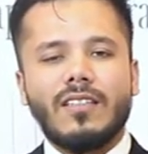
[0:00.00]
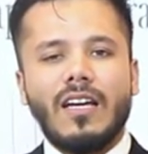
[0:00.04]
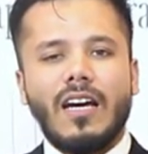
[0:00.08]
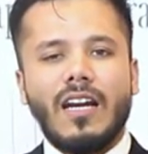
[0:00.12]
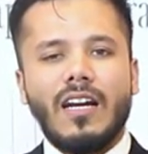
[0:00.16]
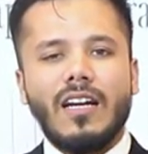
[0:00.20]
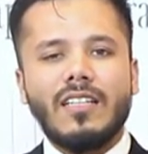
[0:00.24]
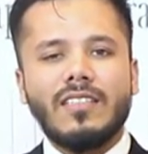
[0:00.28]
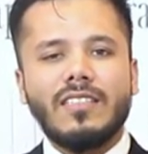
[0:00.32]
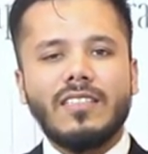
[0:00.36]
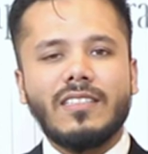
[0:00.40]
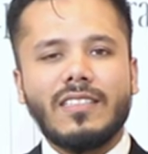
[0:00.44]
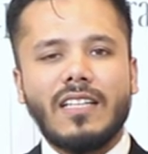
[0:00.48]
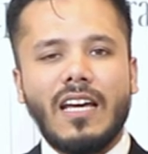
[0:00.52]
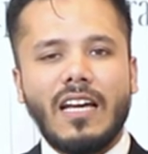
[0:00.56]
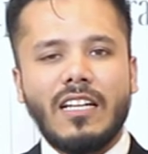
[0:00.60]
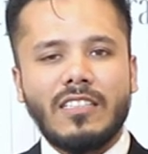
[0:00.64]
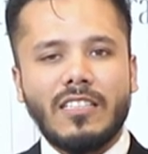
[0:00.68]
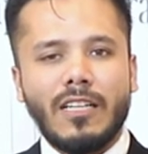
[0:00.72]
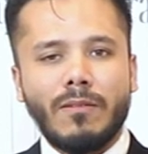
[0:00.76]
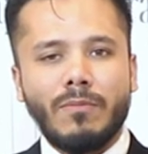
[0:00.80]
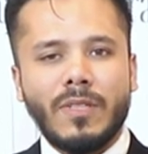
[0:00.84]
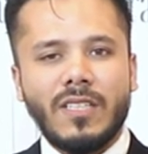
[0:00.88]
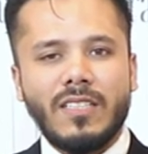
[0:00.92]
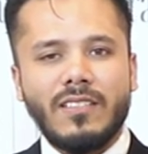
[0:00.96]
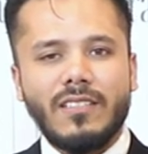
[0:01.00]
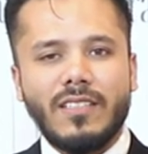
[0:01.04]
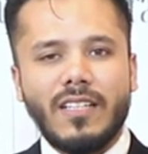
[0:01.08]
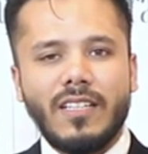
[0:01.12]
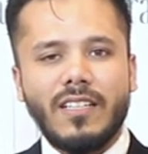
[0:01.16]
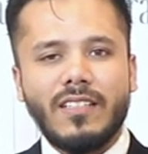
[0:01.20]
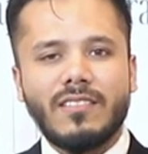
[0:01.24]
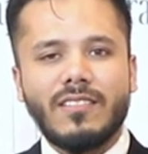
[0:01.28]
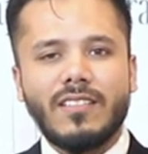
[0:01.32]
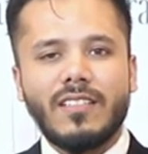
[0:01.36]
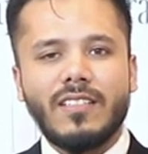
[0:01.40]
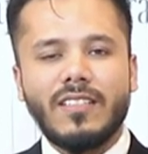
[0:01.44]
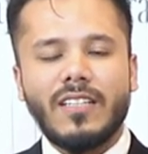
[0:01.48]
তারা সান জাপানিজ
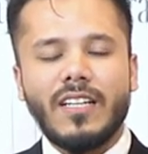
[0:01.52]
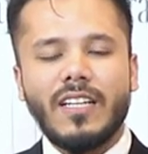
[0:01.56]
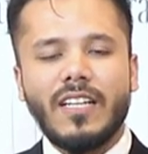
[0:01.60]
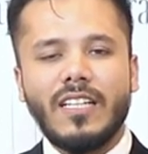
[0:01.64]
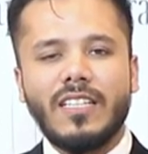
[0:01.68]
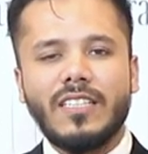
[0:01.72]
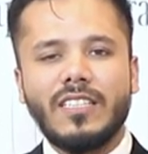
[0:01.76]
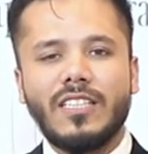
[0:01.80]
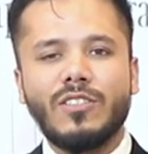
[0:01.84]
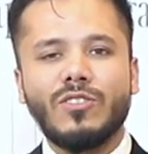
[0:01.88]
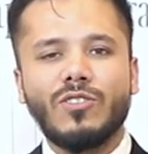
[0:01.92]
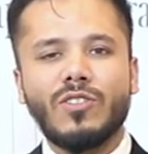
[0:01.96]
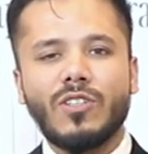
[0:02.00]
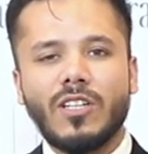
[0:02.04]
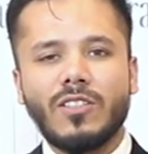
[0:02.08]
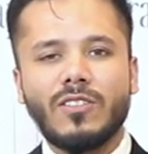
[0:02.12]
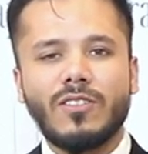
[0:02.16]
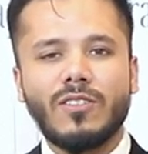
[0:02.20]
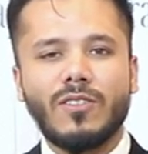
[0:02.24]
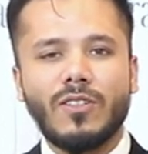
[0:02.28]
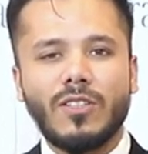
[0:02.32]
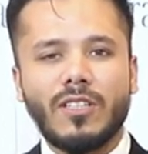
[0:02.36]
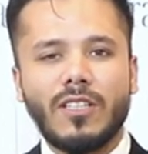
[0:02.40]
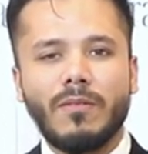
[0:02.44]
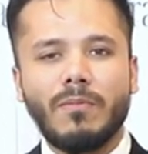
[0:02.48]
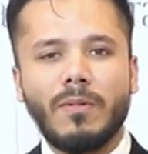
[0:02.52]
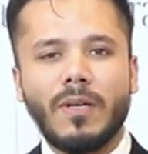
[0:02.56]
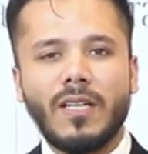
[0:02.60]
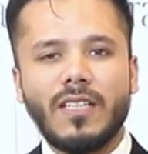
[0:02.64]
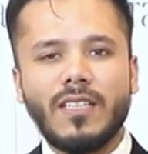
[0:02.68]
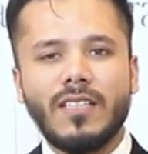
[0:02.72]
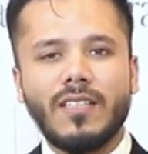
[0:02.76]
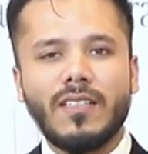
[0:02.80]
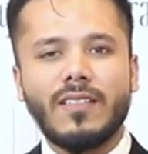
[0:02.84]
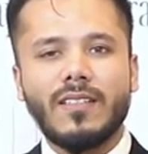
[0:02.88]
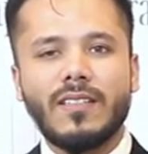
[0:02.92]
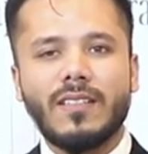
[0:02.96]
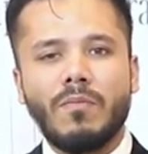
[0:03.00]
ট্রেনিং সেন্টারে এসে যোগাযোগ করতে
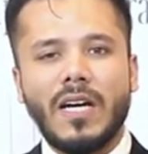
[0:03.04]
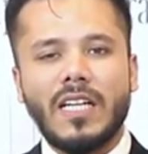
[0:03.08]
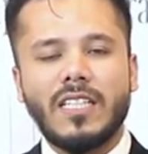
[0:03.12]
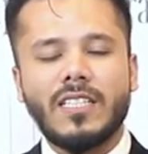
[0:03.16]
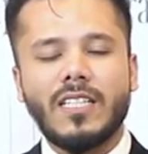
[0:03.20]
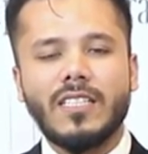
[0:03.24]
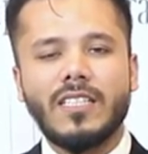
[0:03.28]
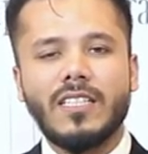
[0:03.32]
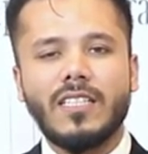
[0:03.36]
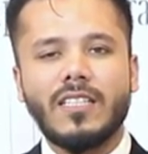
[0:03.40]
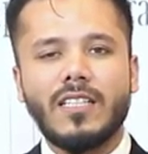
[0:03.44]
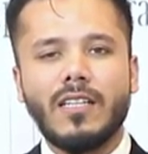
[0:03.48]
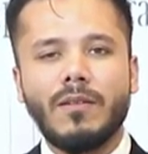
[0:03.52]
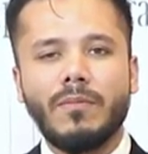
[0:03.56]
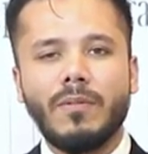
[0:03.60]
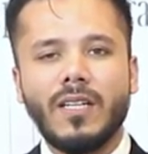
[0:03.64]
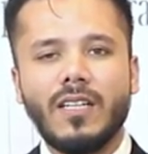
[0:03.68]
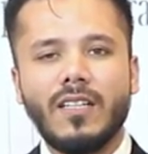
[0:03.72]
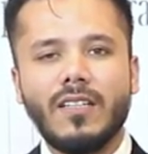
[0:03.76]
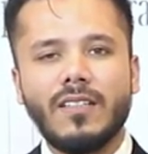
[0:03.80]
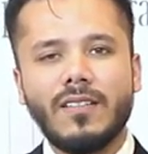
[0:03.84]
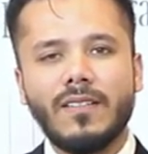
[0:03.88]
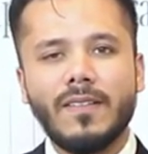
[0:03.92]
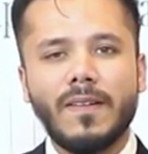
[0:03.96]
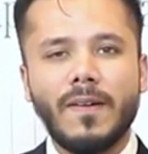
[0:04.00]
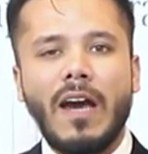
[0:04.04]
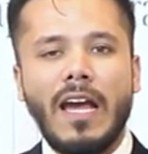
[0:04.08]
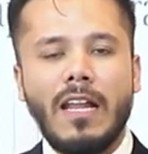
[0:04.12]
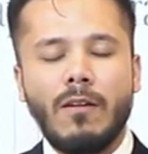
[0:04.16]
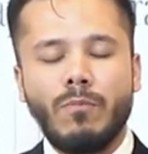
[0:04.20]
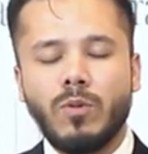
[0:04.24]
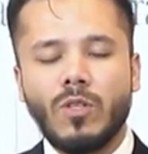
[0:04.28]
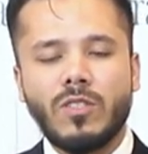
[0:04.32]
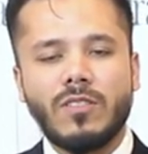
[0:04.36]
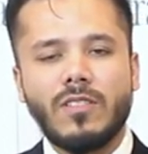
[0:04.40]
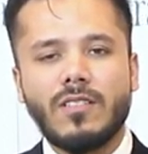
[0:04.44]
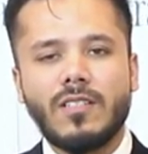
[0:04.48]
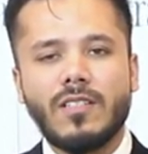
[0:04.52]
পারেন ভাষা শিখতে পারেন ফাইল
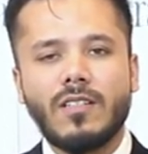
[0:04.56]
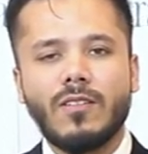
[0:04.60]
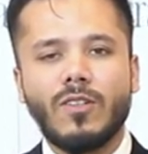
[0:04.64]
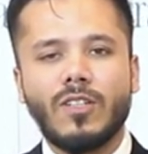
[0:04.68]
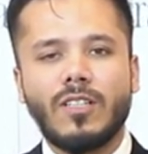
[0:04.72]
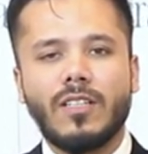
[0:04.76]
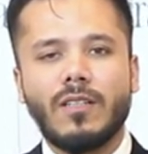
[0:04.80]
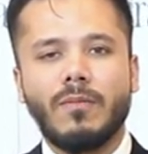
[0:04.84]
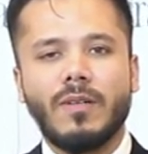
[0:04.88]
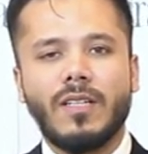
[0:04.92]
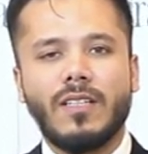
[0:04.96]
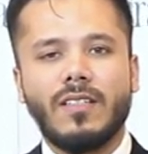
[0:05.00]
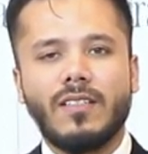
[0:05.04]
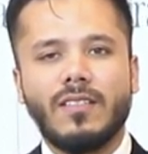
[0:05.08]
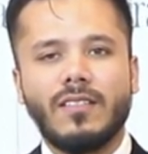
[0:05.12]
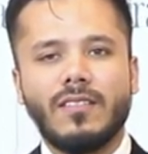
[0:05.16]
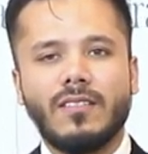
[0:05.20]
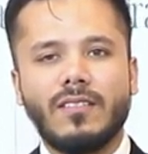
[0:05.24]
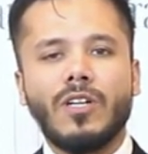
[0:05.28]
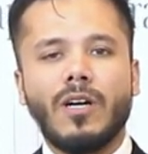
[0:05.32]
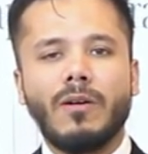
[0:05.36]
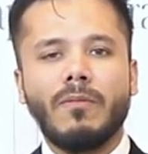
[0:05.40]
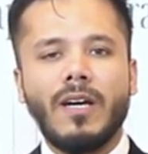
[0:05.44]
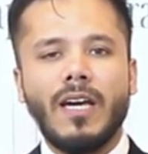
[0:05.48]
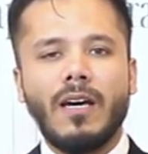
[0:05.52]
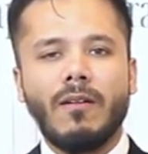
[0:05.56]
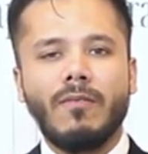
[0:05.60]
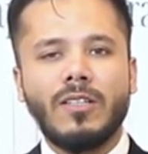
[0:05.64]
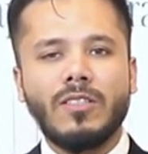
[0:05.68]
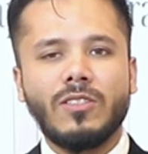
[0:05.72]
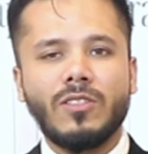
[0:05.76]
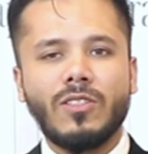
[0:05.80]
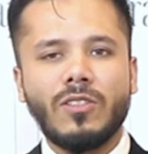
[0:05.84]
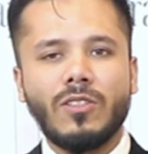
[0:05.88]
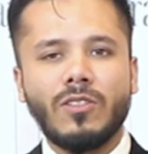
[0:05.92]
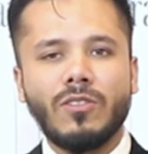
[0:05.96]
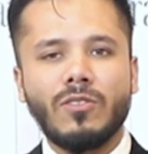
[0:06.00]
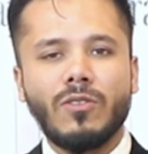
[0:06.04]
প্রসেসিং করতে পারেন সবাই
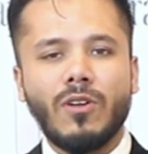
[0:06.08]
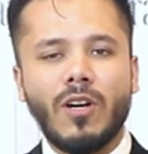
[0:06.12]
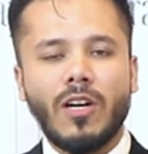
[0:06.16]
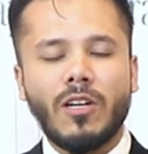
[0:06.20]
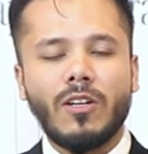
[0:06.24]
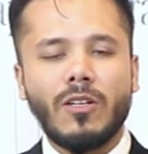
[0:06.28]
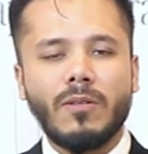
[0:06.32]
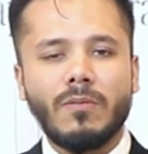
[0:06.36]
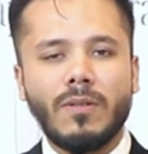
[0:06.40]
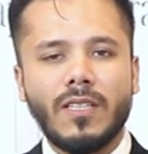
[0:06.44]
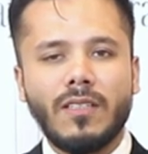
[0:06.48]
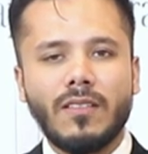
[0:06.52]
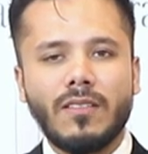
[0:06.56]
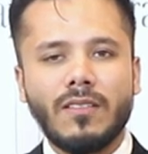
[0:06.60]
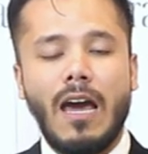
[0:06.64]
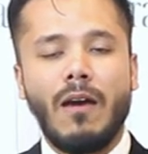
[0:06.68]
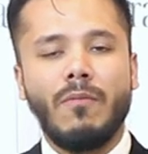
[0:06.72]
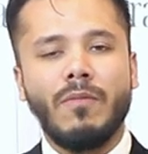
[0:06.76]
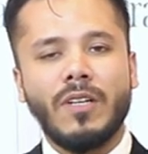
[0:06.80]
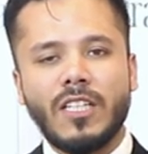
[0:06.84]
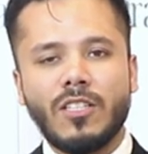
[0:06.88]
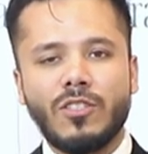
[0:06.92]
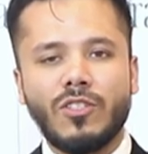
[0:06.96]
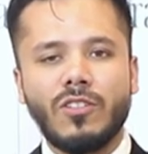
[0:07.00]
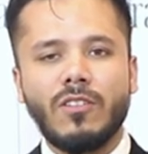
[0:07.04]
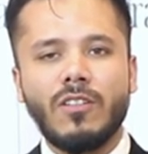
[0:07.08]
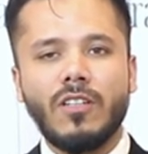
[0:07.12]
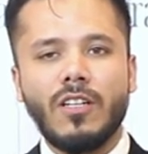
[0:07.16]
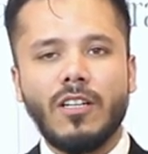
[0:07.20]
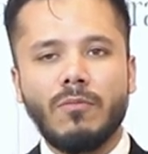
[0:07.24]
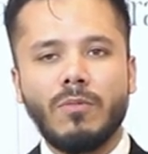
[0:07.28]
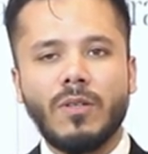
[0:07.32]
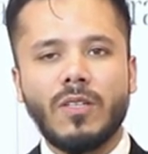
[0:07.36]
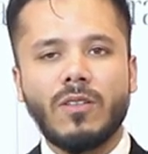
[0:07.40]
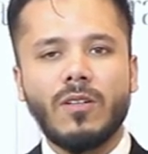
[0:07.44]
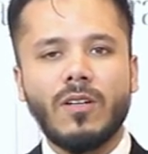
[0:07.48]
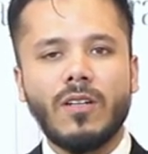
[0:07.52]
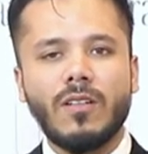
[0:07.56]
আমার জন্য দোয়া করবেন আমি
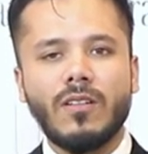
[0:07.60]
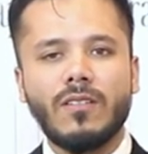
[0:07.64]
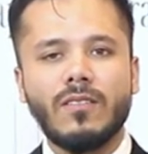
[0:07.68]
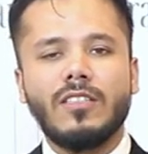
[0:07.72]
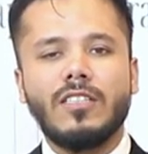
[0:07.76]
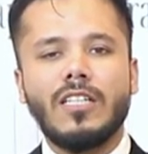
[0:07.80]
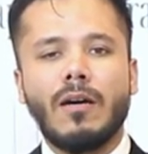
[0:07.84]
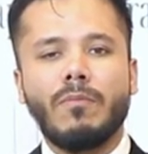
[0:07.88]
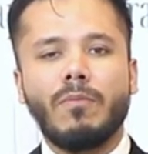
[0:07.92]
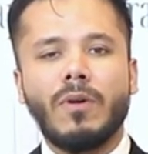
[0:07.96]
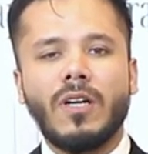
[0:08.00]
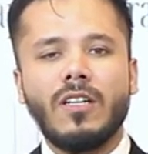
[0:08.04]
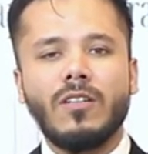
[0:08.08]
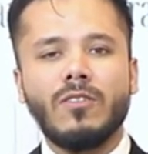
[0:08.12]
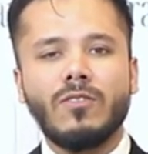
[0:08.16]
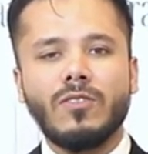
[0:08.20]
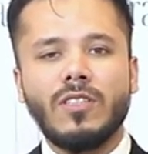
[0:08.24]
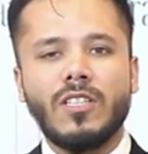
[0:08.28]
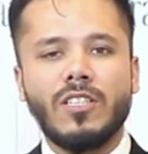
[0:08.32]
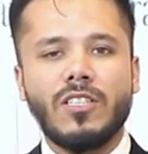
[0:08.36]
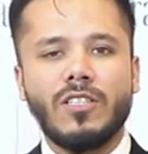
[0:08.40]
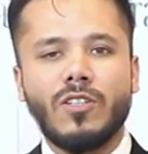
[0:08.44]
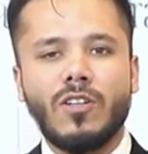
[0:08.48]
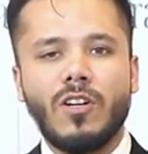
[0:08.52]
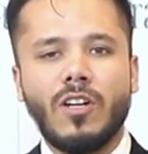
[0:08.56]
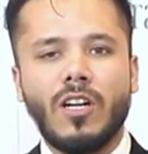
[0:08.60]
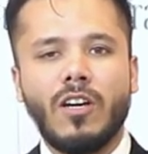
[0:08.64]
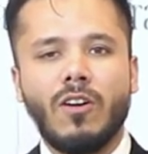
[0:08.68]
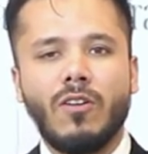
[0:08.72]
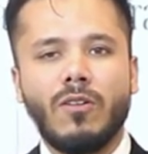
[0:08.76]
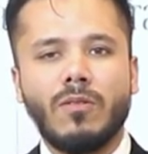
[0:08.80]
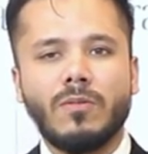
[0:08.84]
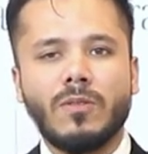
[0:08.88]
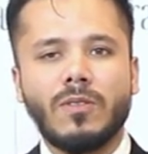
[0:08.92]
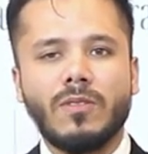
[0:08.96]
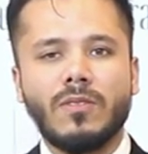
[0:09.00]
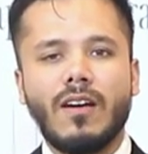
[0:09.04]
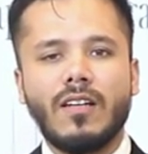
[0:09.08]
কিছুদিনের ভিতর জাপানের উদ্দেশ্যে রওনা
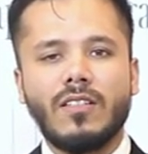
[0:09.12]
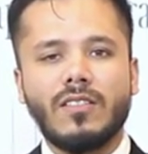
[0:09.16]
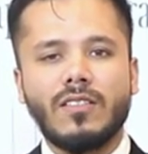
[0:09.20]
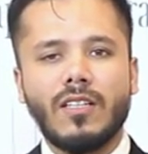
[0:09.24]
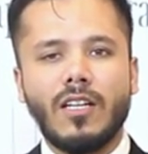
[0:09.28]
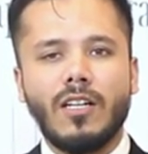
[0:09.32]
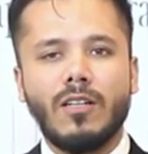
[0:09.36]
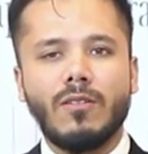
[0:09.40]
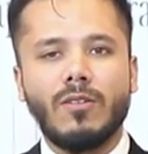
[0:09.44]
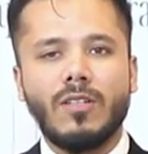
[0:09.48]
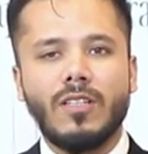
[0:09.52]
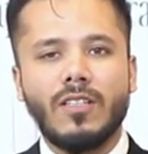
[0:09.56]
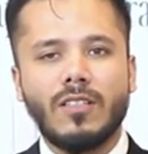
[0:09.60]
হব আসসালামু